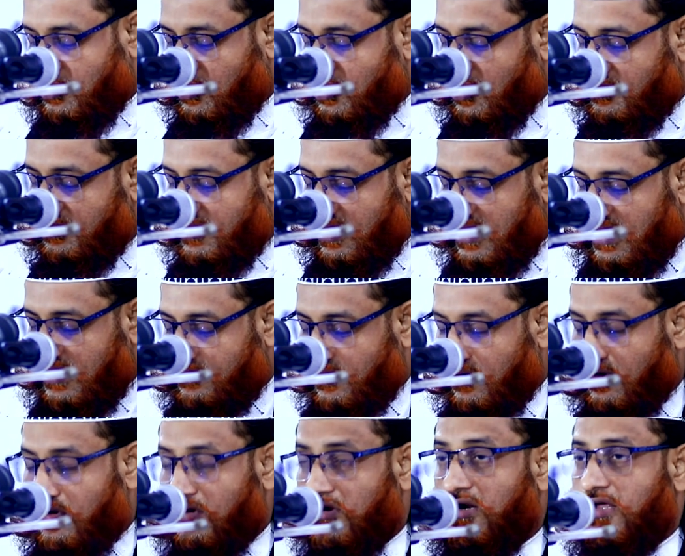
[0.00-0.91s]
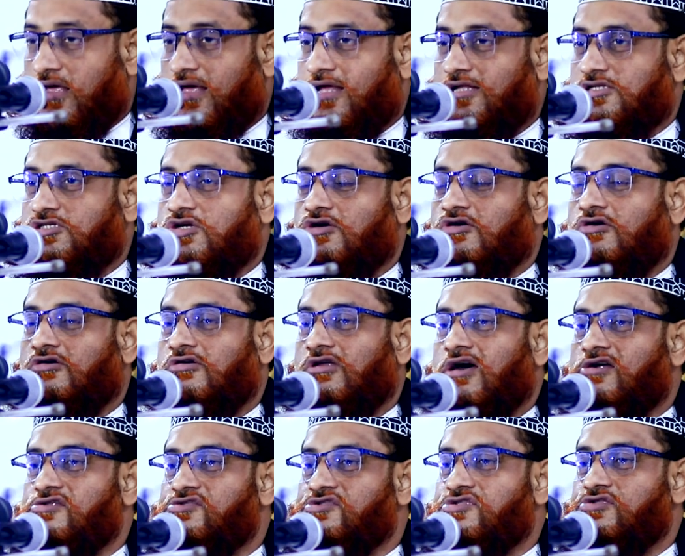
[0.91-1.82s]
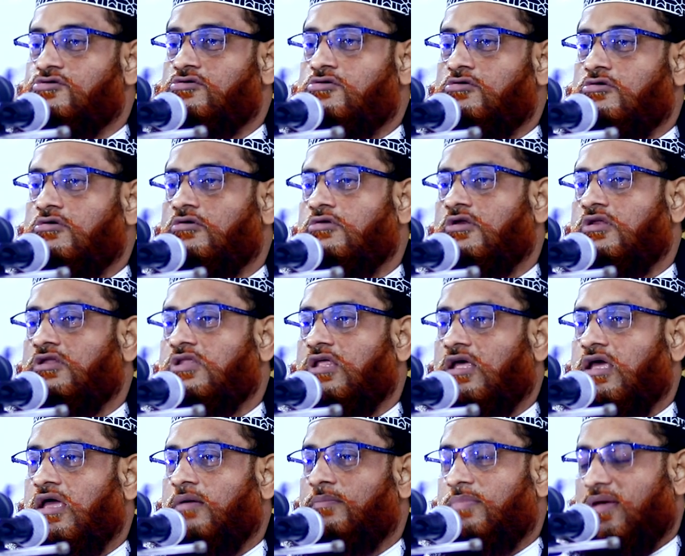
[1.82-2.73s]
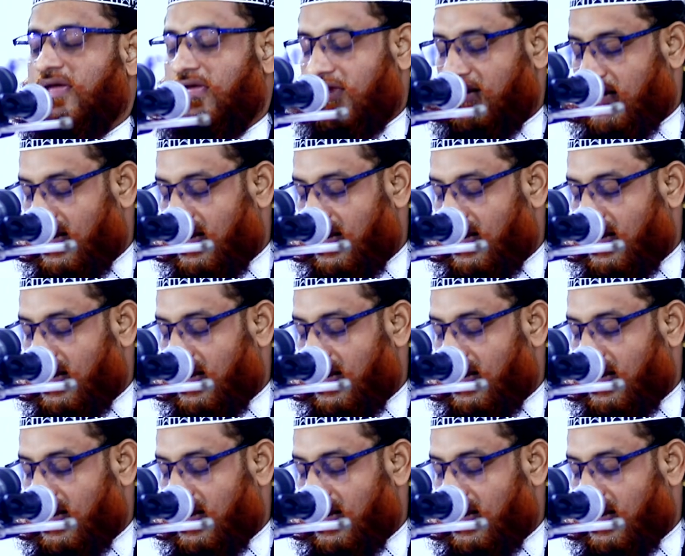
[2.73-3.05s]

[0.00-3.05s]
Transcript: তুমি বলেছ রাসুল দেবে